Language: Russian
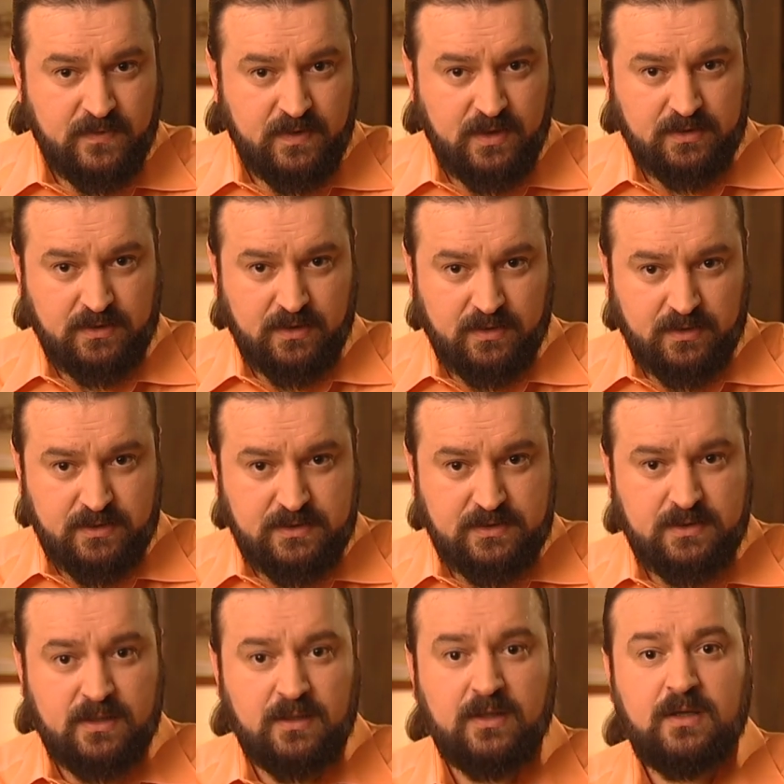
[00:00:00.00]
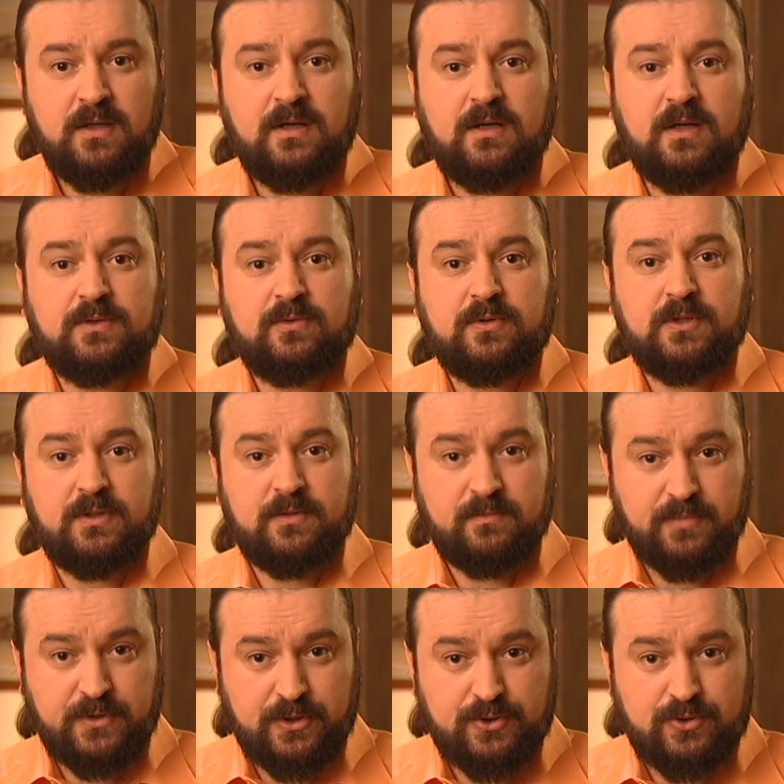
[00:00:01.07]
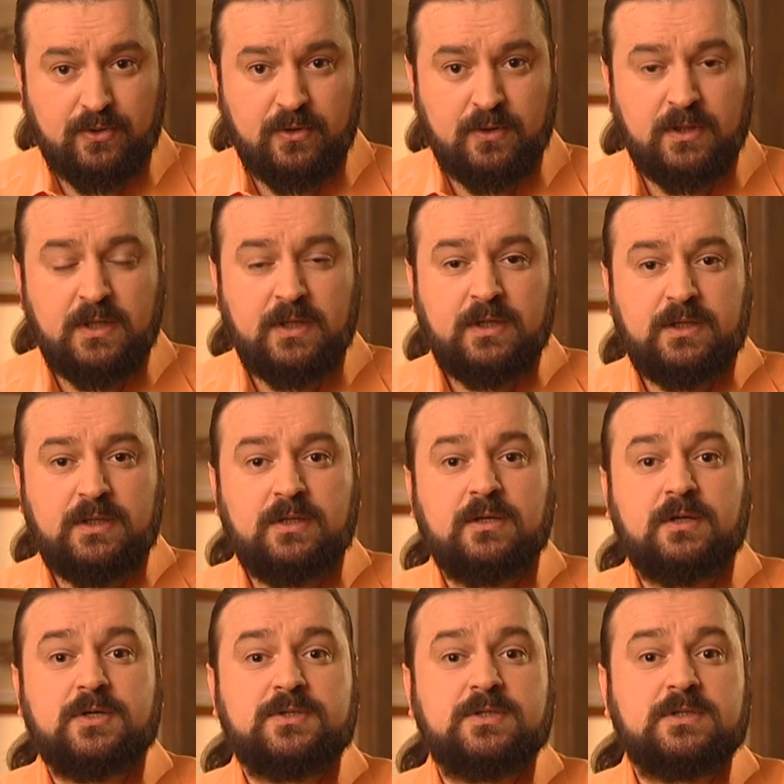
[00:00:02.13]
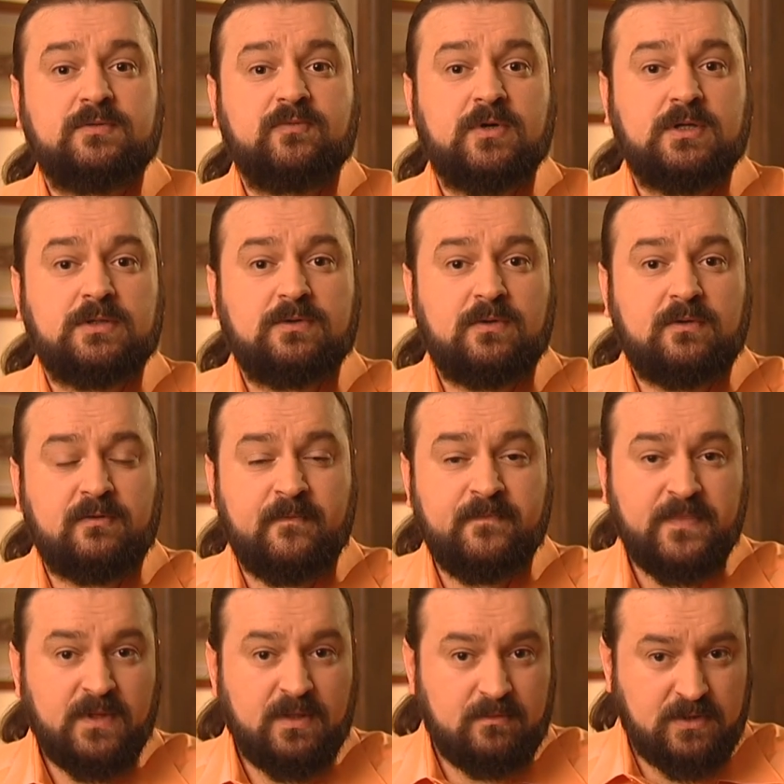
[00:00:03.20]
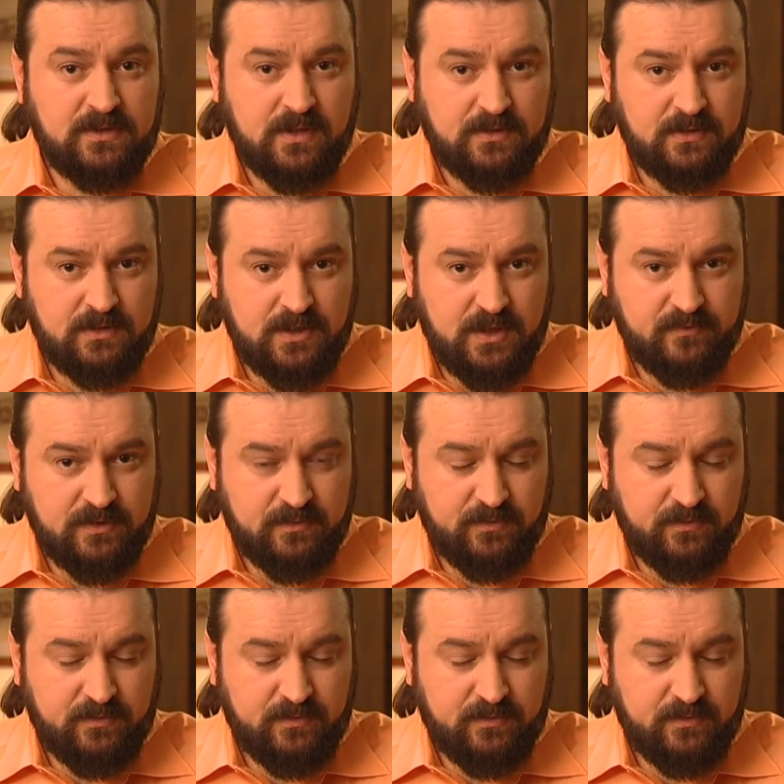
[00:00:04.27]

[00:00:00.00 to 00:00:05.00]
Это о Христе, который пришел, и Рождество которого мы так недавно